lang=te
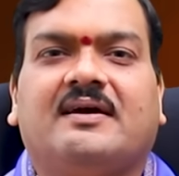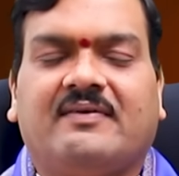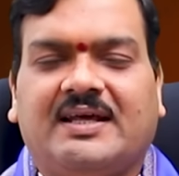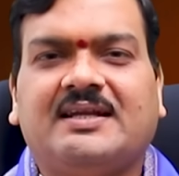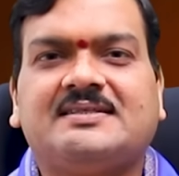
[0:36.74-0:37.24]

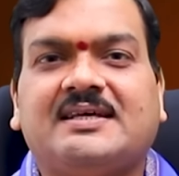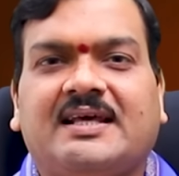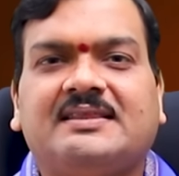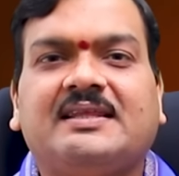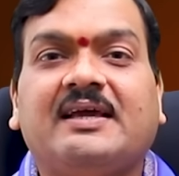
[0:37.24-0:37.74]
ఎవరైనా
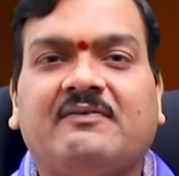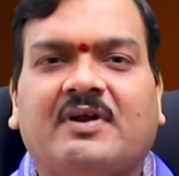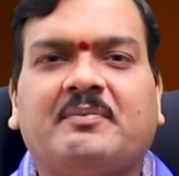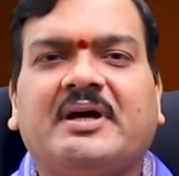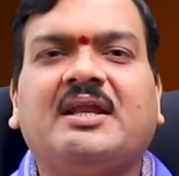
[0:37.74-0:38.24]
సరే
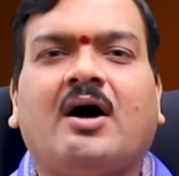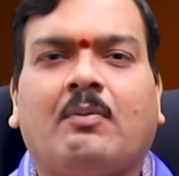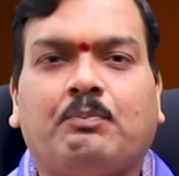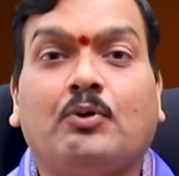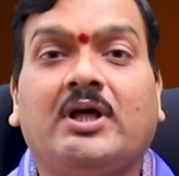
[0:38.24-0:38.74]
తీవ్రమైన
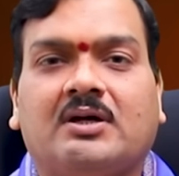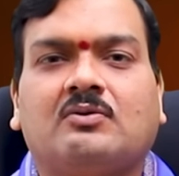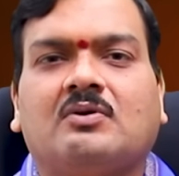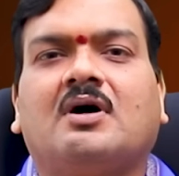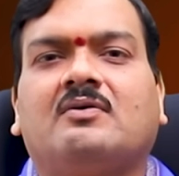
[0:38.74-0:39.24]
అప్పులు
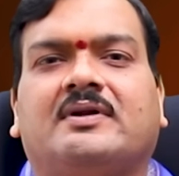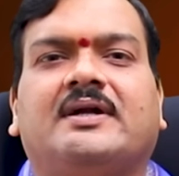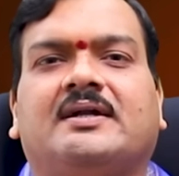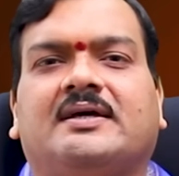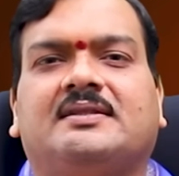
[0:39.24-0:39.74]
ఎక్కువగా
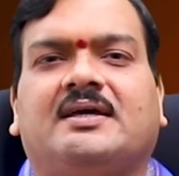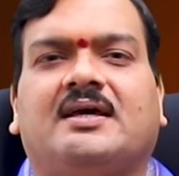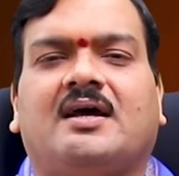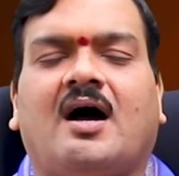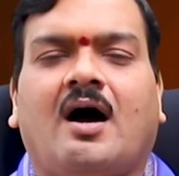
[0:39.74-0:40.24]
ఉన్నట్లయితే
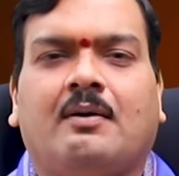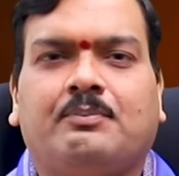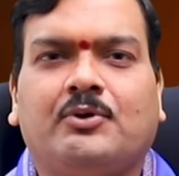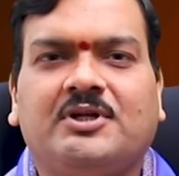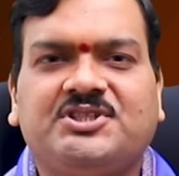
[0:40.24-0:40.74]
ఆ
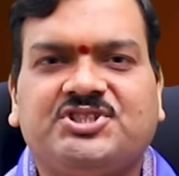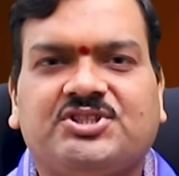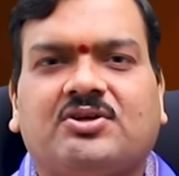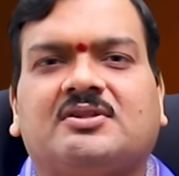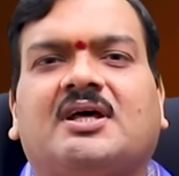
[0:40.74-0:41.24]
అప్పుల నుంచి
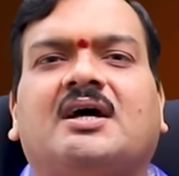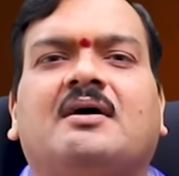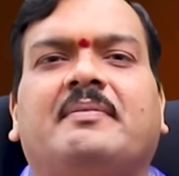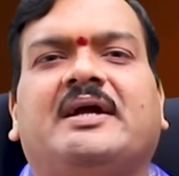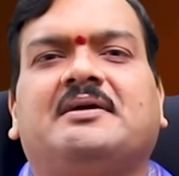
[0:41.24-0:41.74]

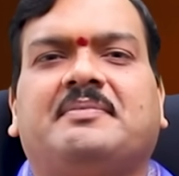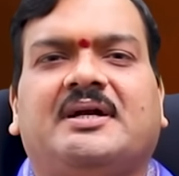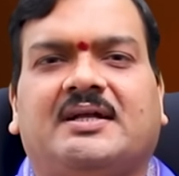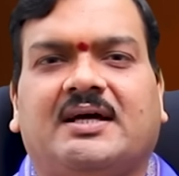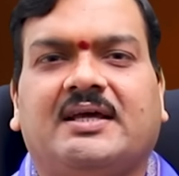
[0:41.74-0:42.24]
తొందరగా
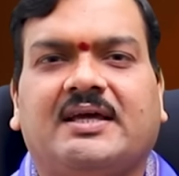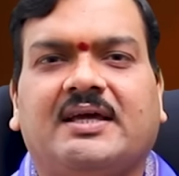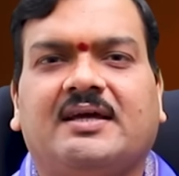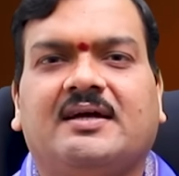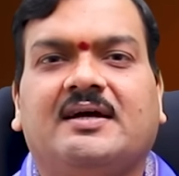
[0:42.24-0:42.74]
బయటపడటానికి
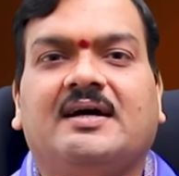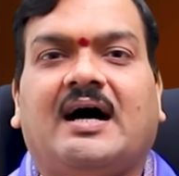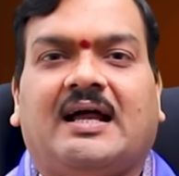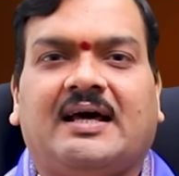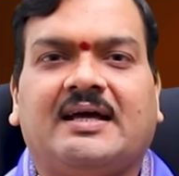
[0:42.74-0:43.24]

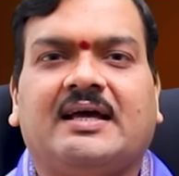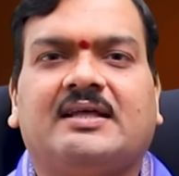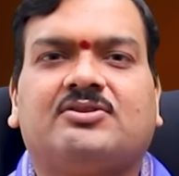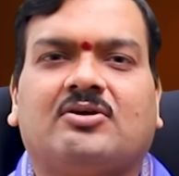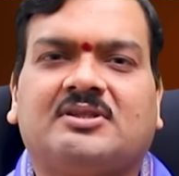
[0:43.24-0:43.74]
అలాగే
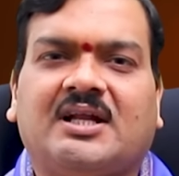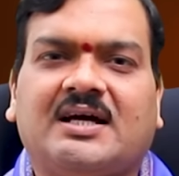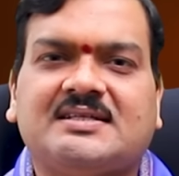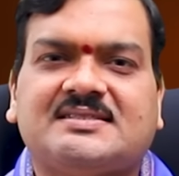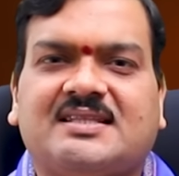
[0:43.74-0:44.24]

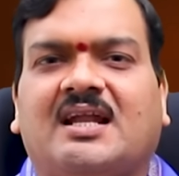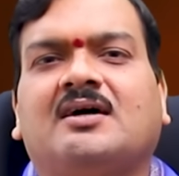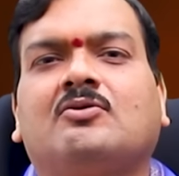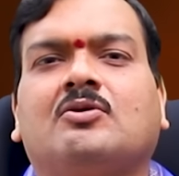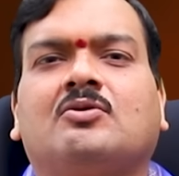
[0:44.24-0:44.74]
తొందరగా
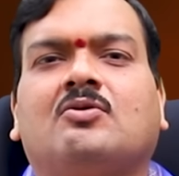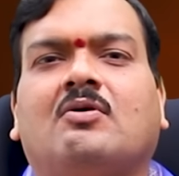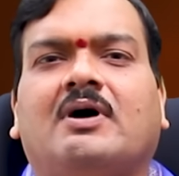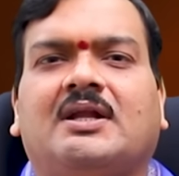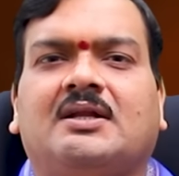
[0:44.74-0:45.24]
స్థలం
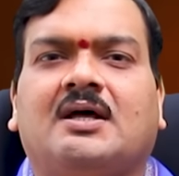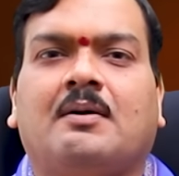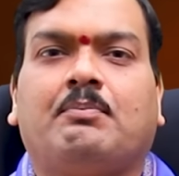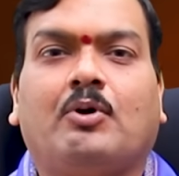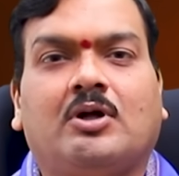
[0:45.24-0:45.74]
కొనుక్కోవాలన్నా
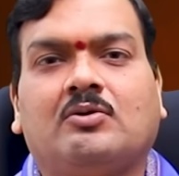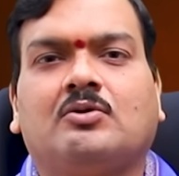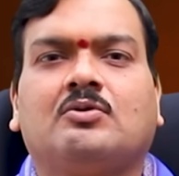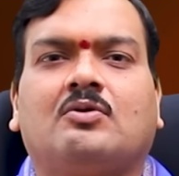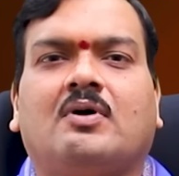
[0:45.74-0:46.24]
పొలం
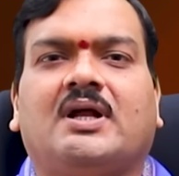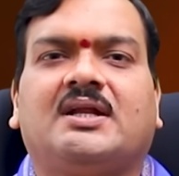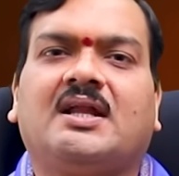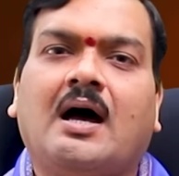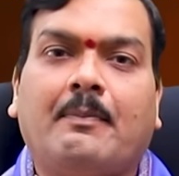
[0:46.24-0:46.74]

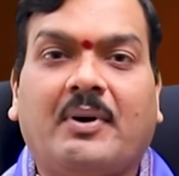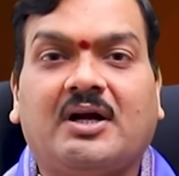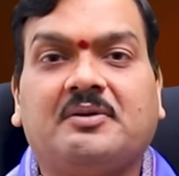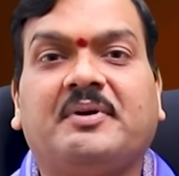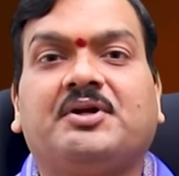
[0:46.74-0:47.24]
కొనుక్కోవాలన్నా
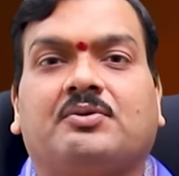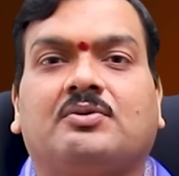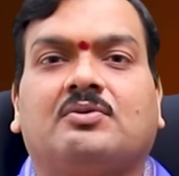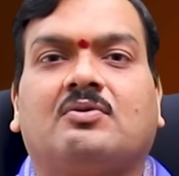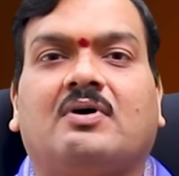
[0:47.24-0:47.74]
అపార్ట్మెంట్
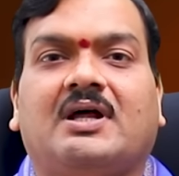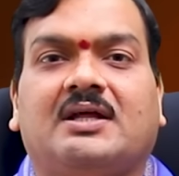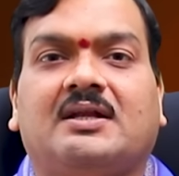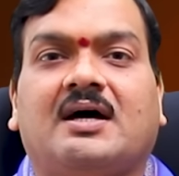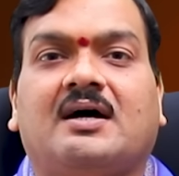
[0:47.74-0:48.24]

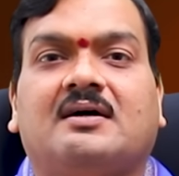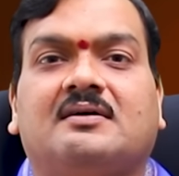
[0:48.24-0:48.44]
కొనుక్కోవాలన్నా